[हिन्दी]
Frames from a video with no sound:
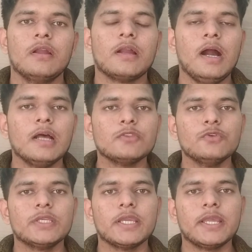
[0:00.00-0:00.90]
कहा तो
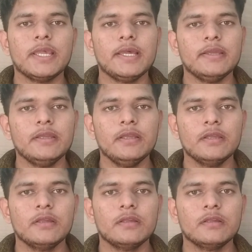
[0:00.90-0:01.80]
ये गया है
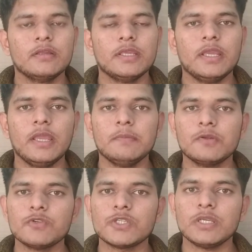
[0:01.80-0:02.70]
कि हे
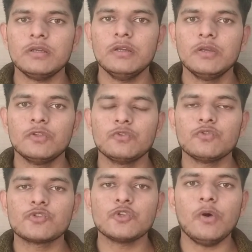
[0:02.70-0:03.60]
मनुष्य
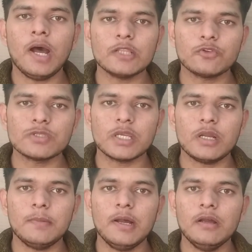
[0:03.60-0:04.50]
तू सौ हाथों से
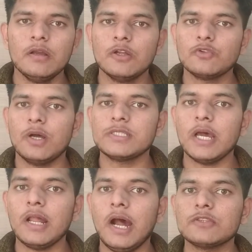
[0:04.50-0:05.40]
कमा तो
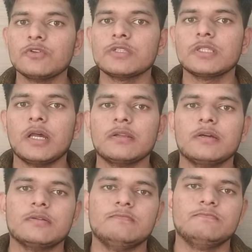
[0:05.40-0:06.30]
हजार हाथों से दान
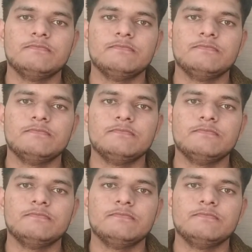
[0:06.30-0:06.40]
कर